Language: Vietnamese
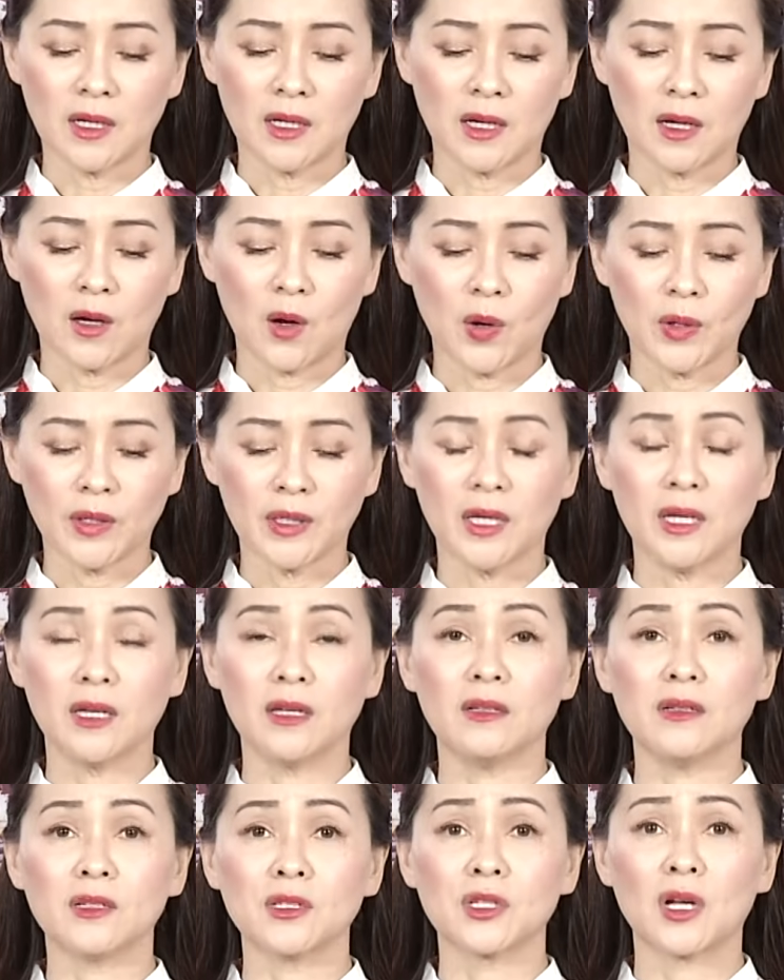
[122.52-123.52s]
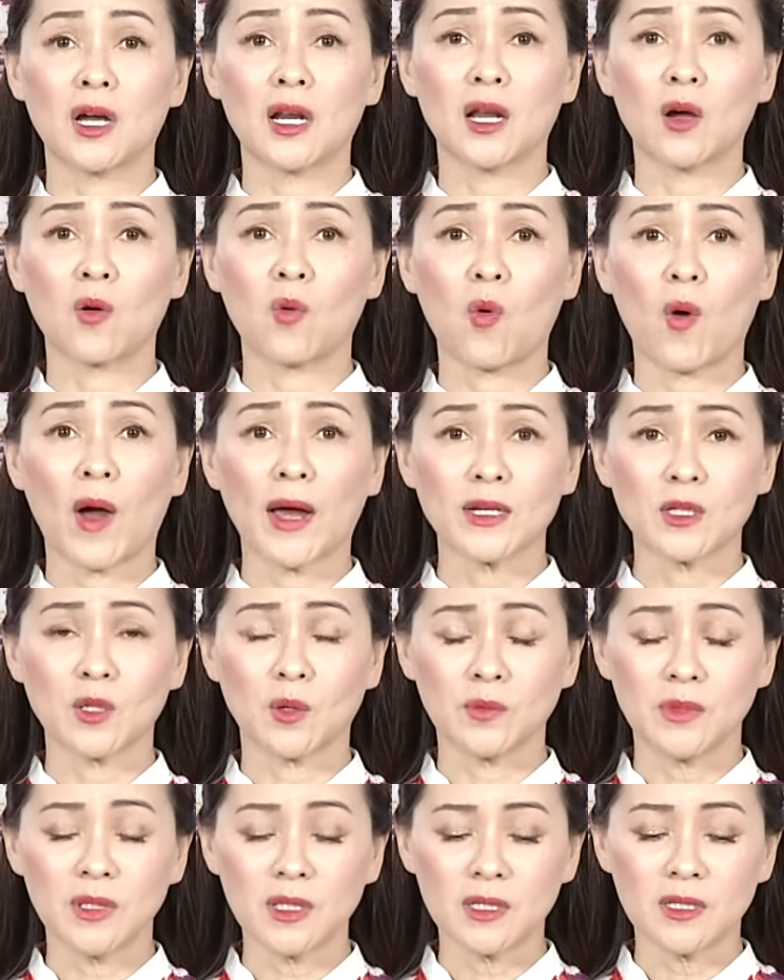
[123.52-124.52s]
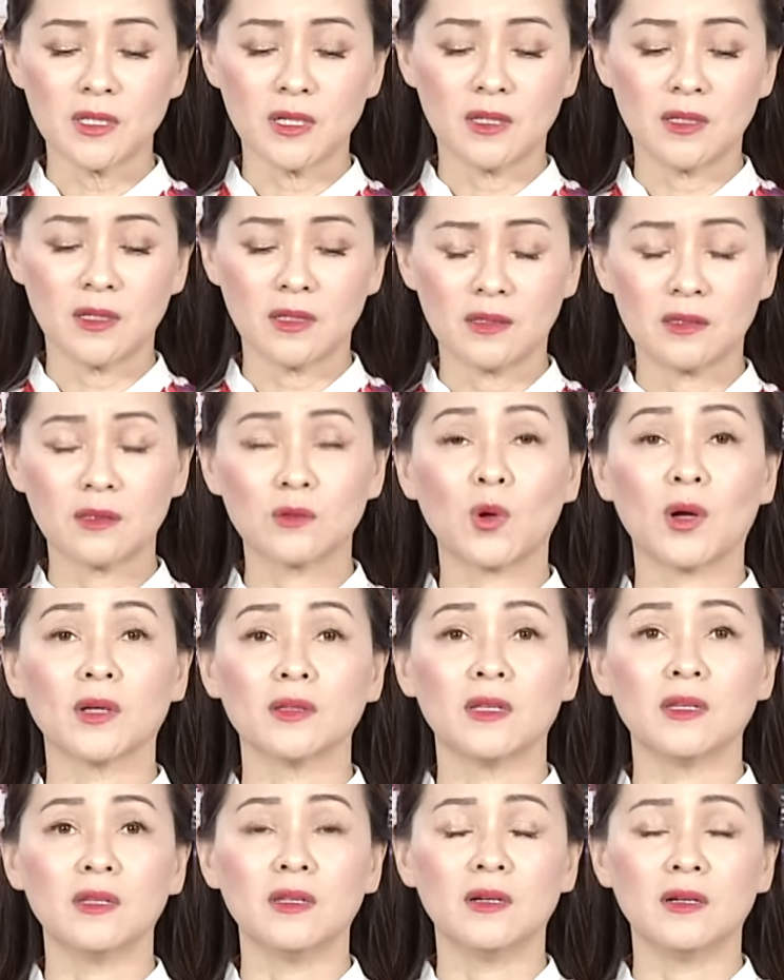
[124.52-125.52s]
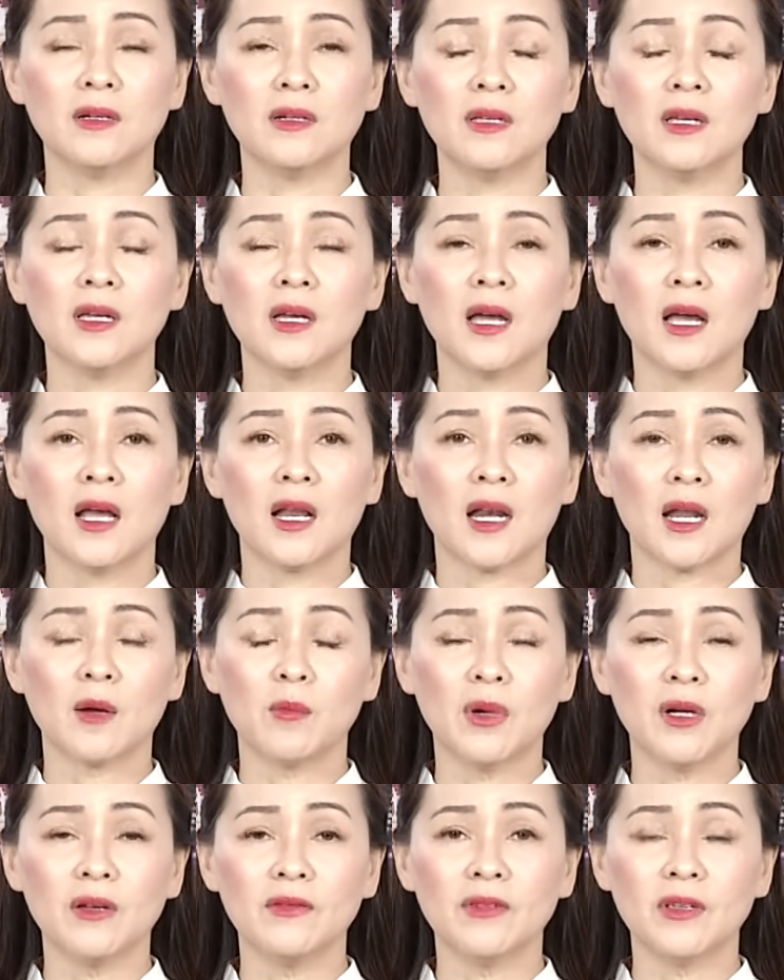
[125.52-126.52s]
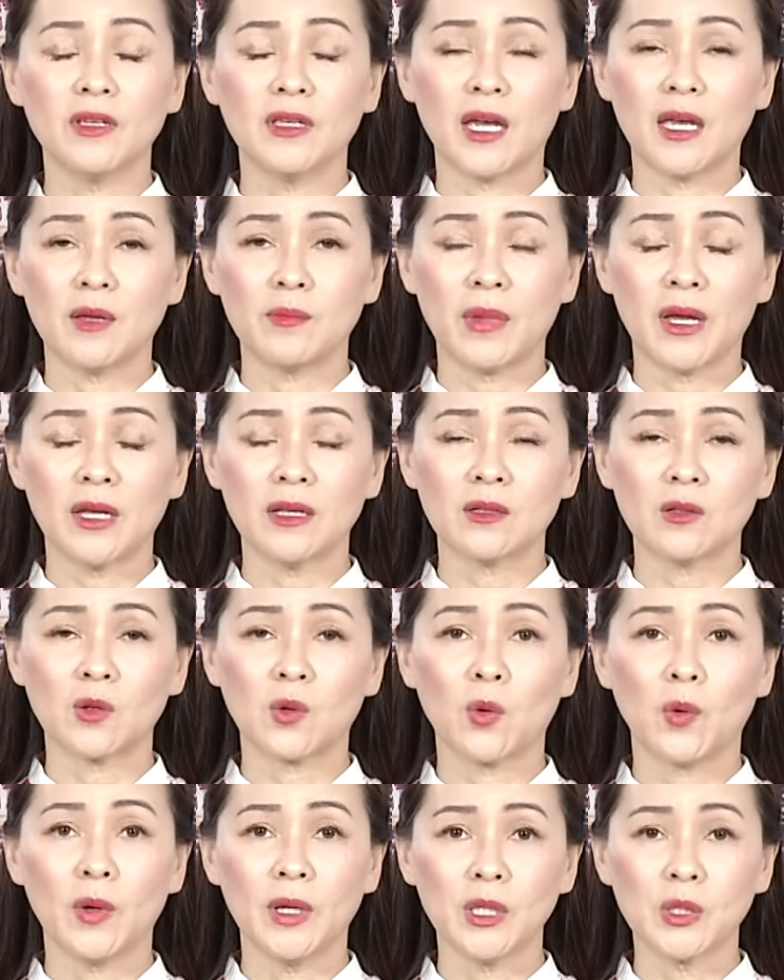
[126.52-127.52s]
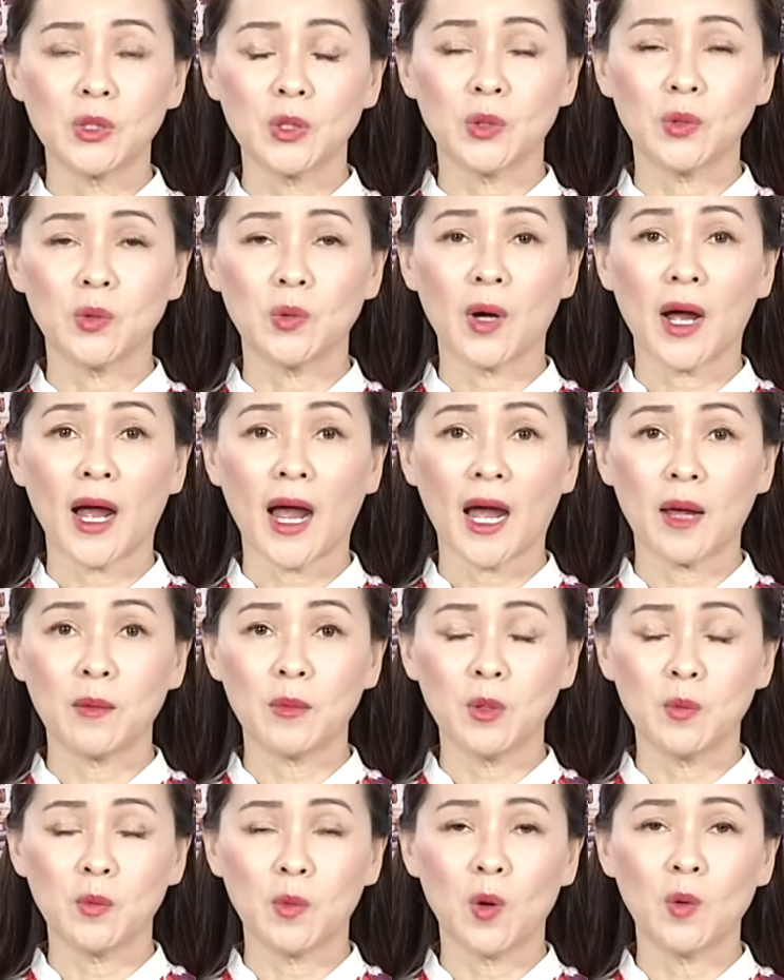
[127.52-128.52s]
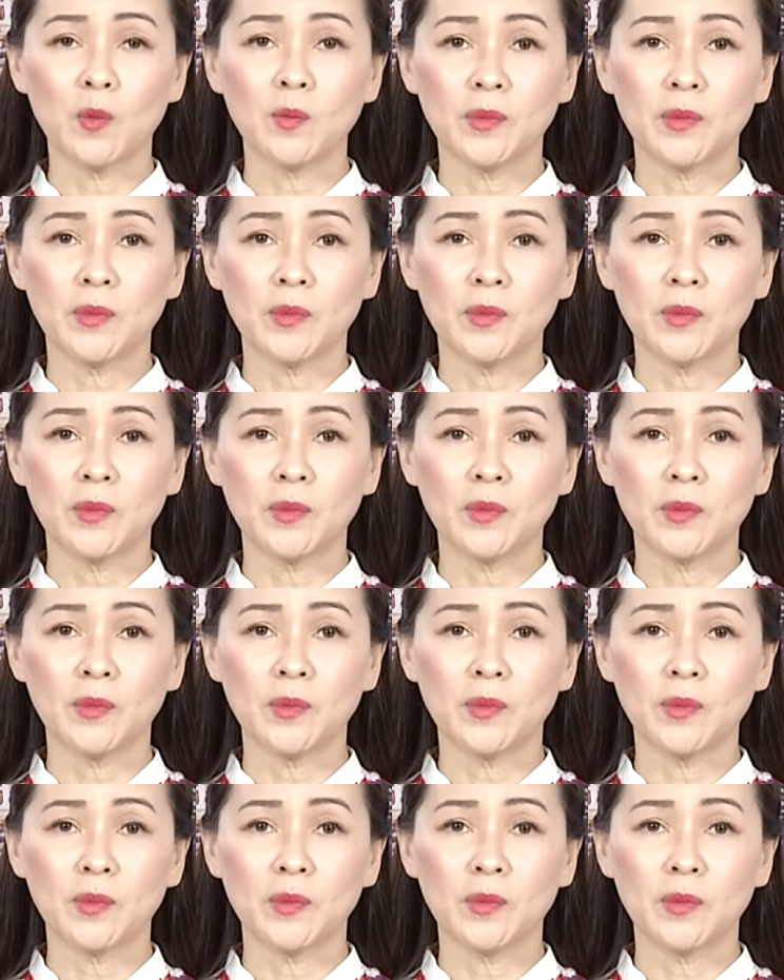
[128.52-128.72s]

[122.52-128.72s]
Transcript: à, hội nghị được cho là quan trọng nhất trên toàn thế giới là bởi vì APEC quy tụ 21